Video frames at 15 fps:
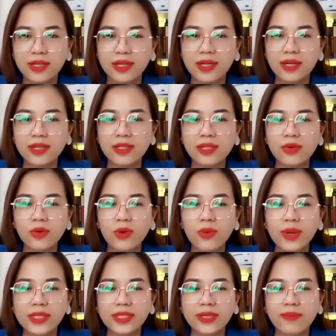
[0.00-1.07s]
à, nhiều lúc
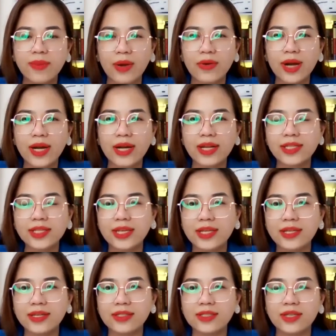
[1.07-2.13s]
anh chị bảo rằng là
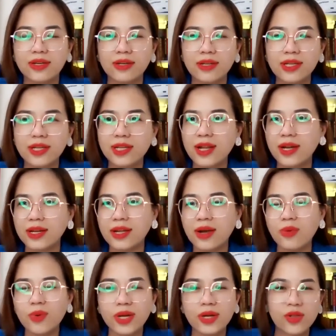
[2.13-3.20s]
gì à, trời ơi cái thành
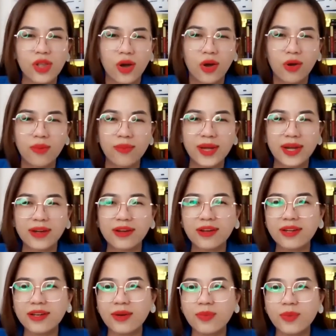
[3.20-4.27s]
công đấy nó nhỏ mà có
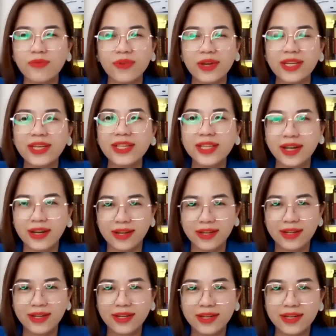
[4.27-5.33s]
gì đâu mà phải ghi nhận
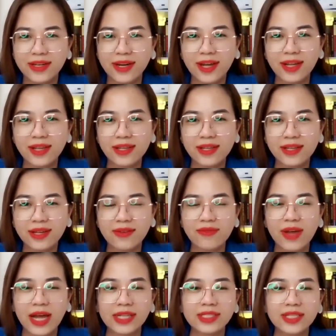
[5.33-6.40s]
đấy à,
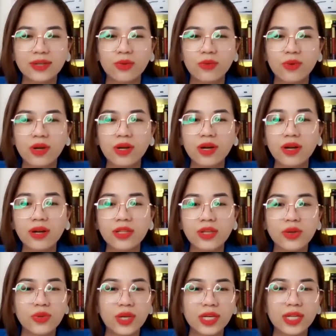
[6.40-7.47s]
và anh chị cũng có rất là
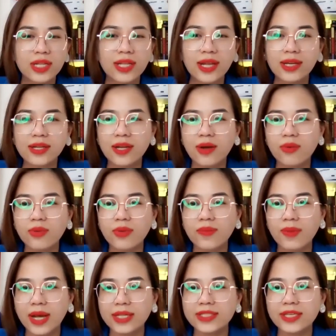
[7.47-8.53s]
nhiều những cái thành công
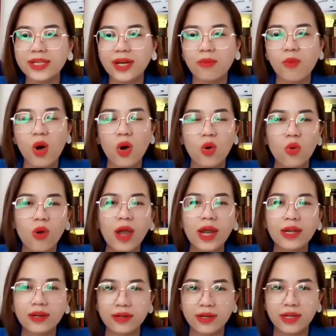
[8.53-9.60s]
nhưng mà anh chị đã bỏ
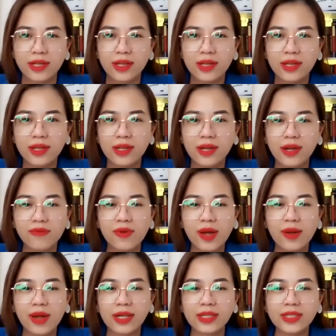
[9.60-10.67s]
qua nó rồi à, và
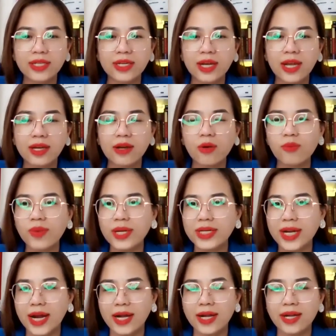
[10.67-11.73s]
anh chị lại không
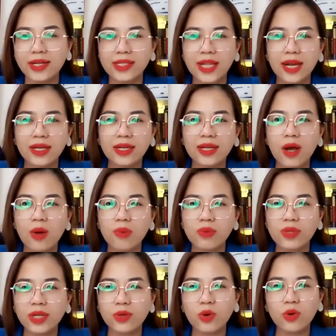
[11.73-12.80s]
biết rằng á, thành
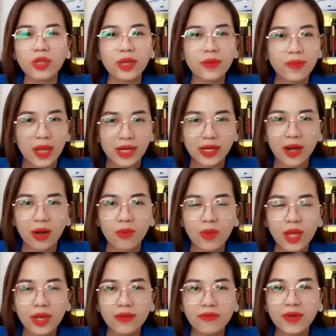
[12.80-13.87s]
công thì nối tiếp thành công
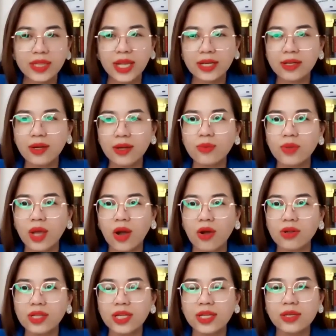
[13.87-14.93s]
và thành công nhỏ
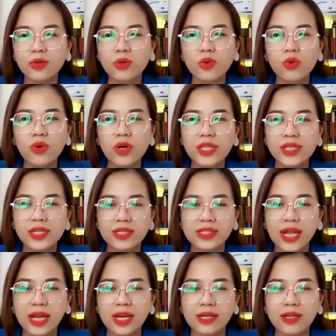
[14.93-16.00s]
thì nuôi dưỡng
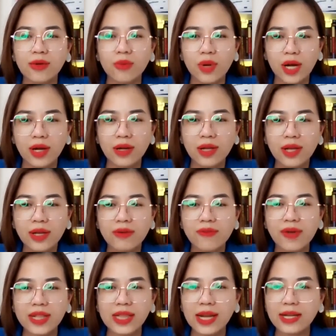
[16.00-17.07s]
thành công lớn
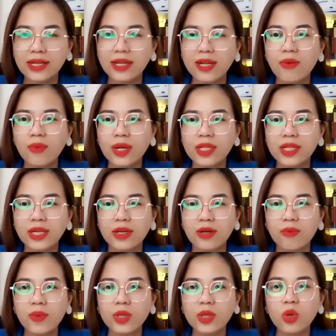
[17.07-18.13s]
và thành công á, thì
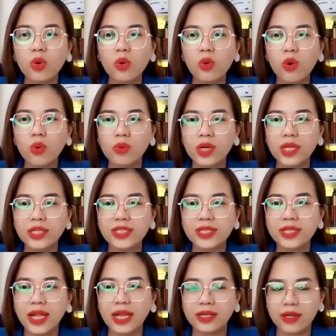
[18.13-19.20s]
nó mới thu hút cái
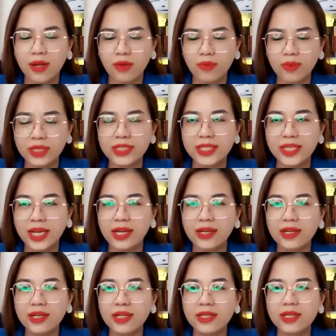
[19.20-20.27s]
sự thành công các anh chị nhé
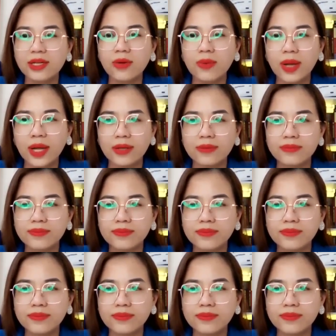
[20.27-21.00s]
đúng không ạ